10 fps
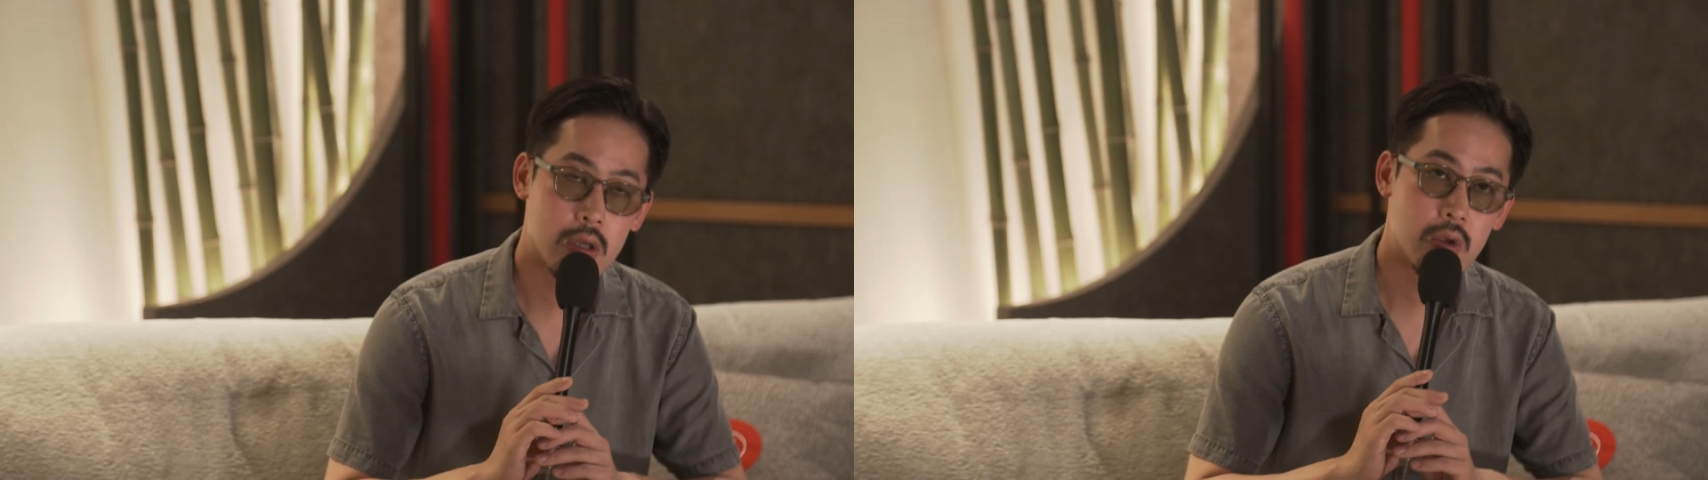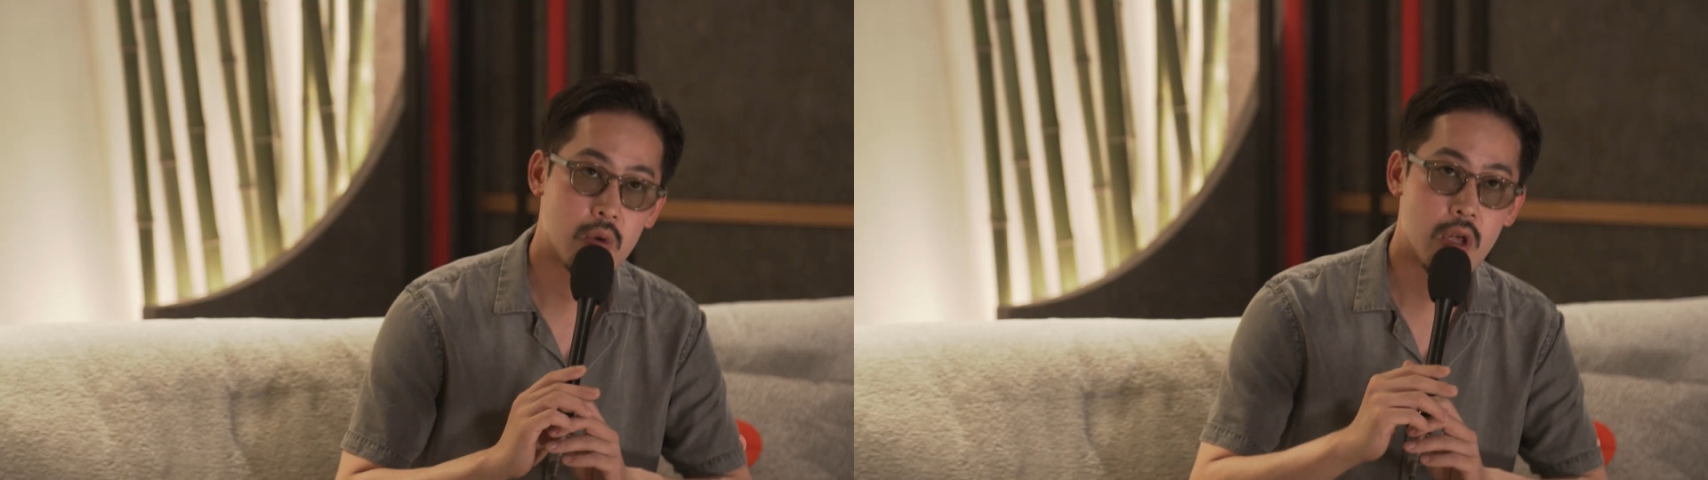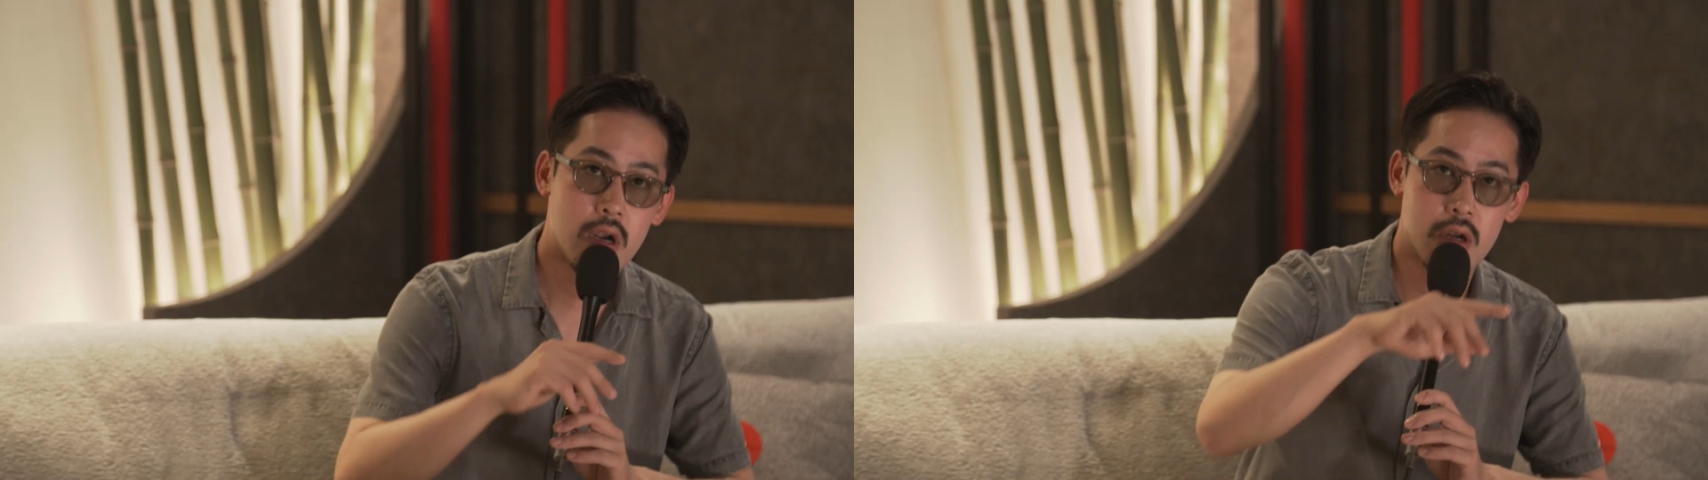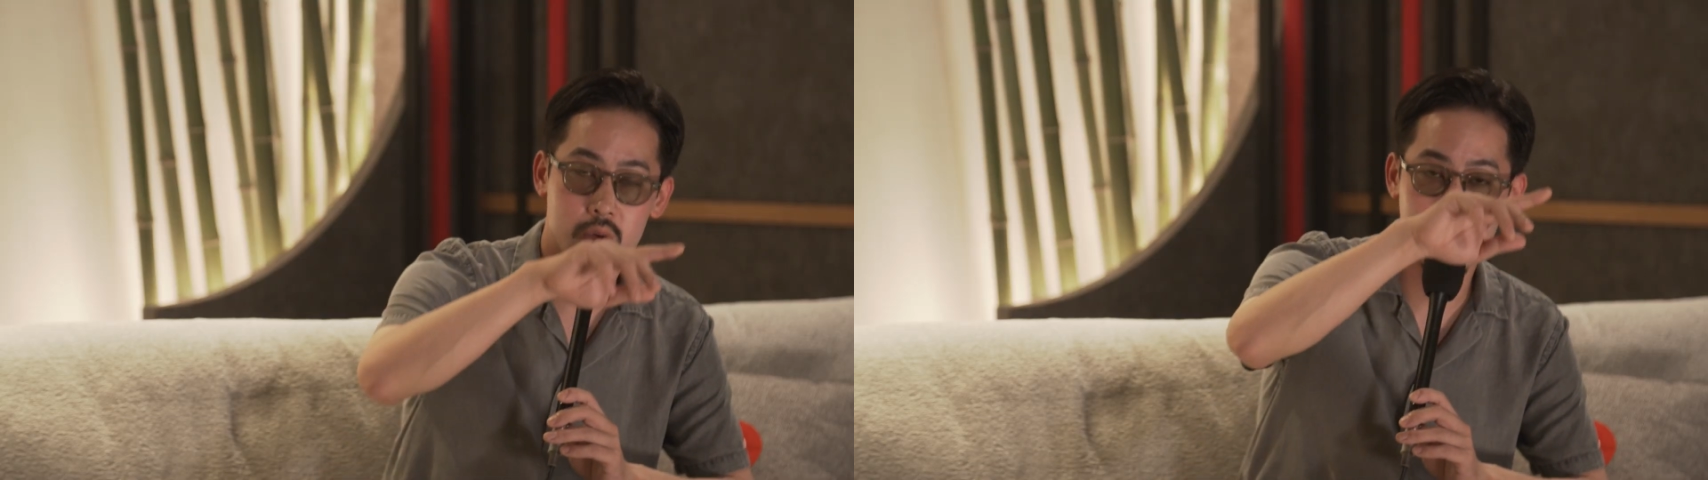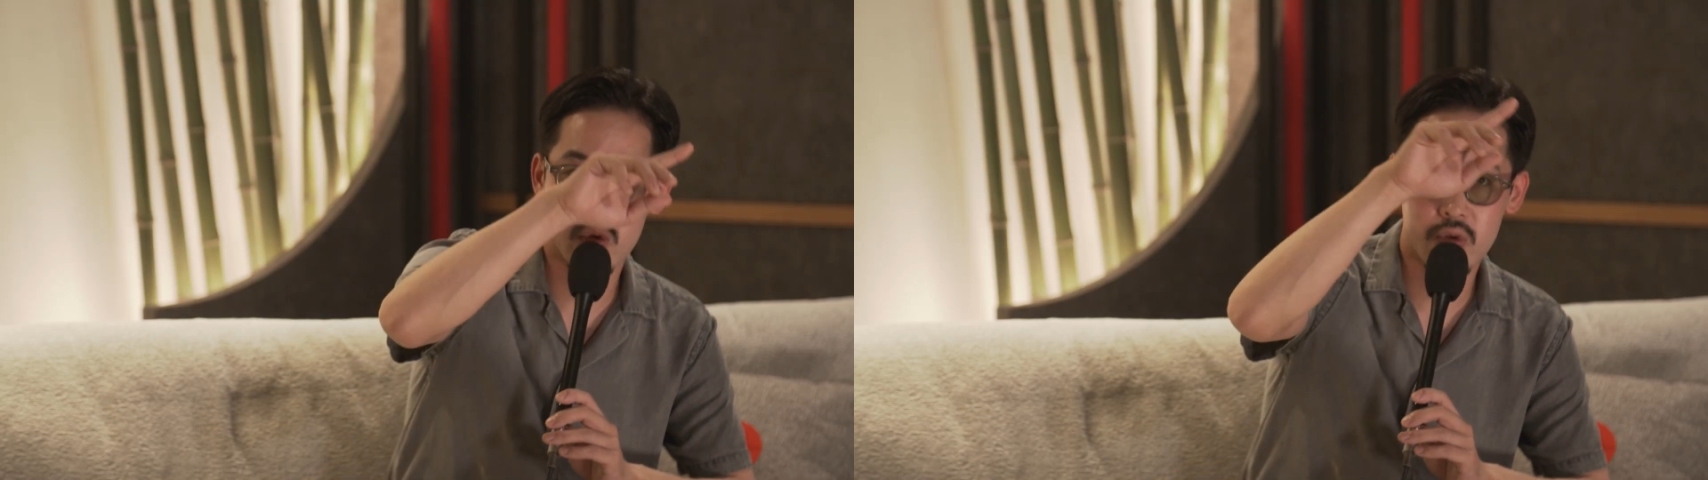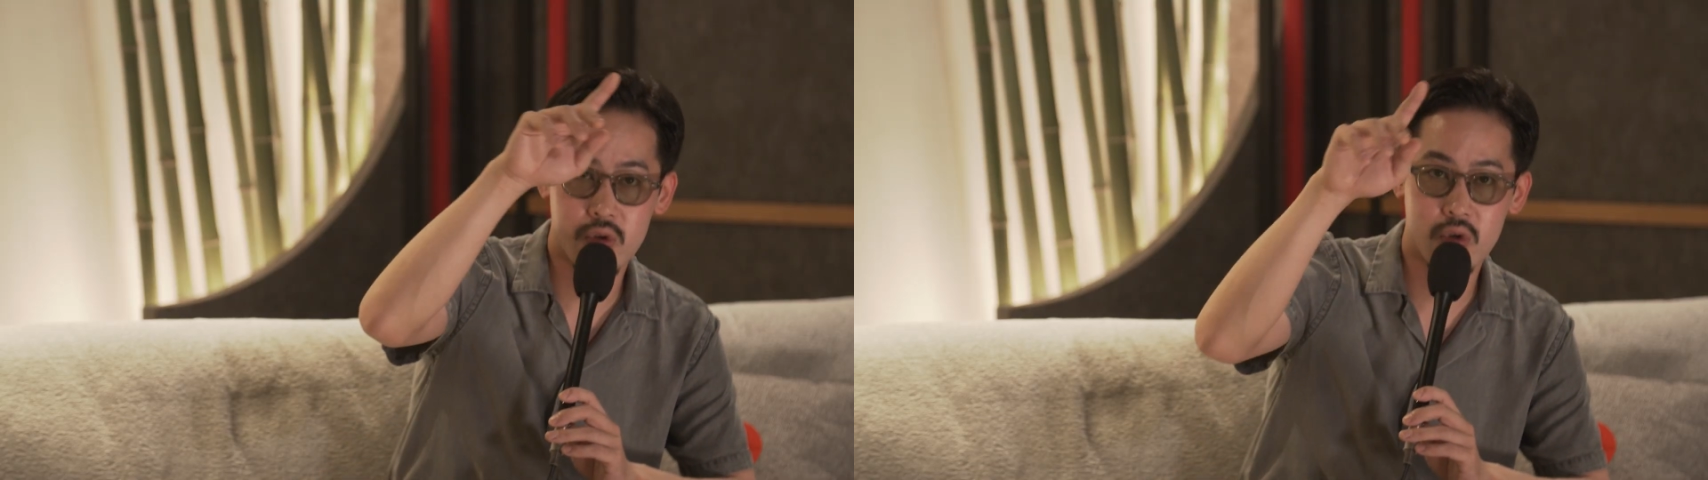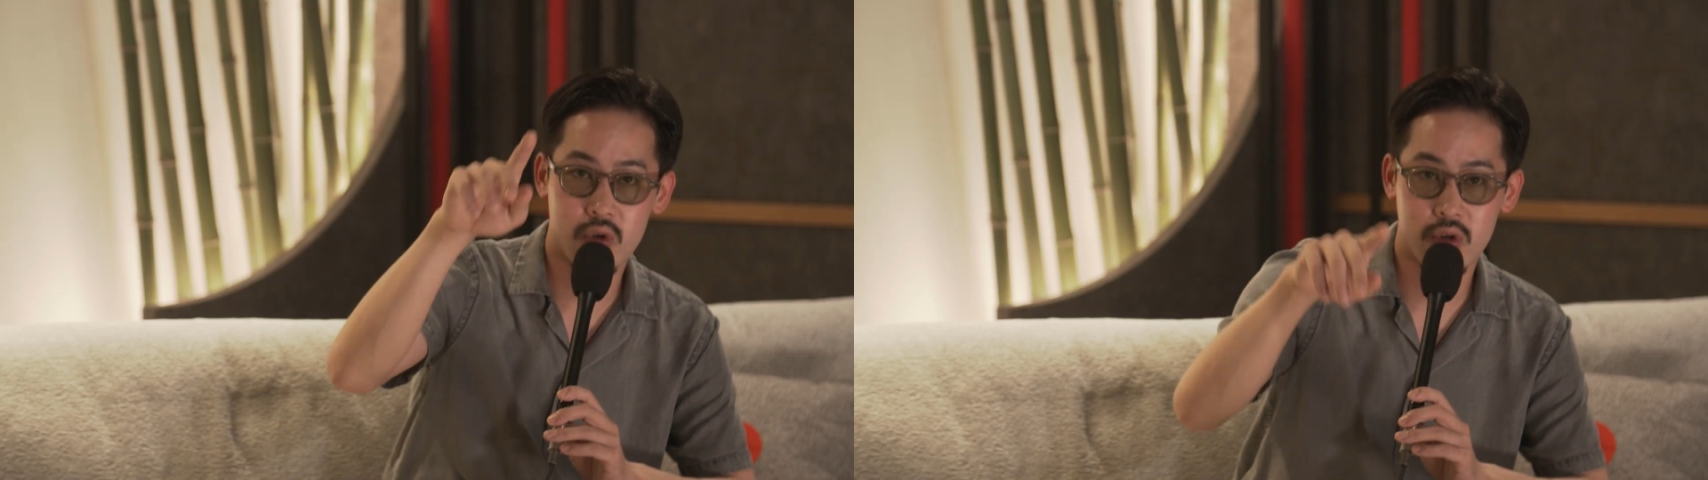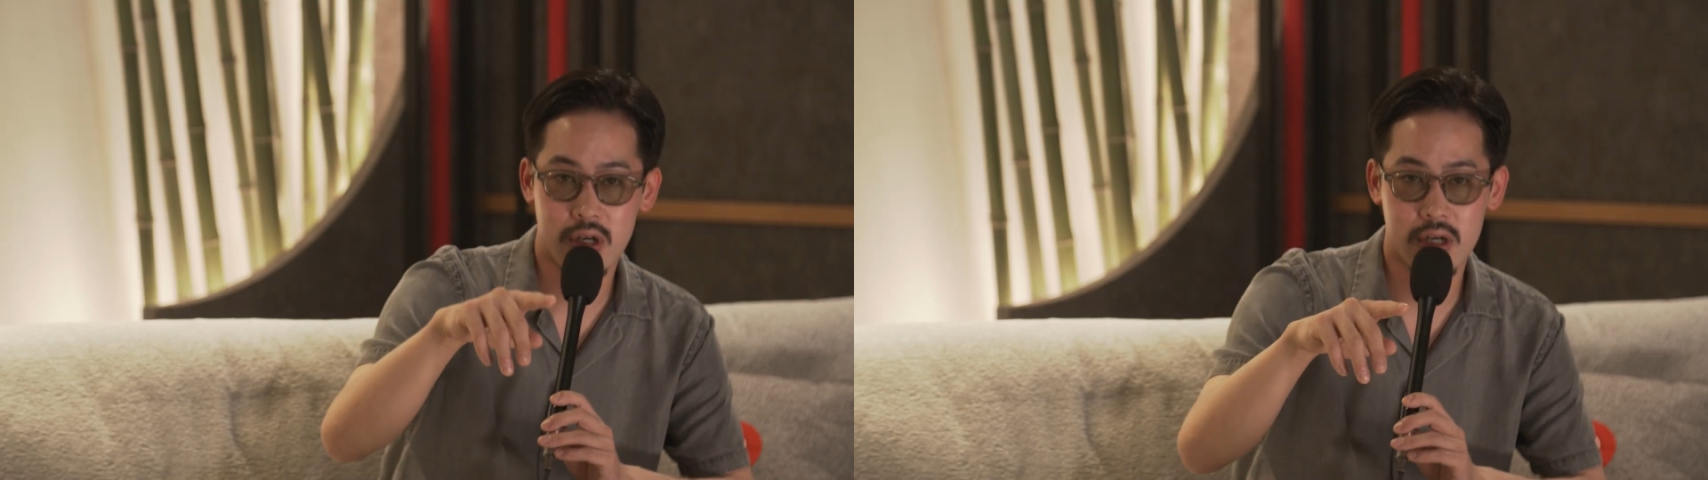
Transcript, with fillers: あ、夜中の本当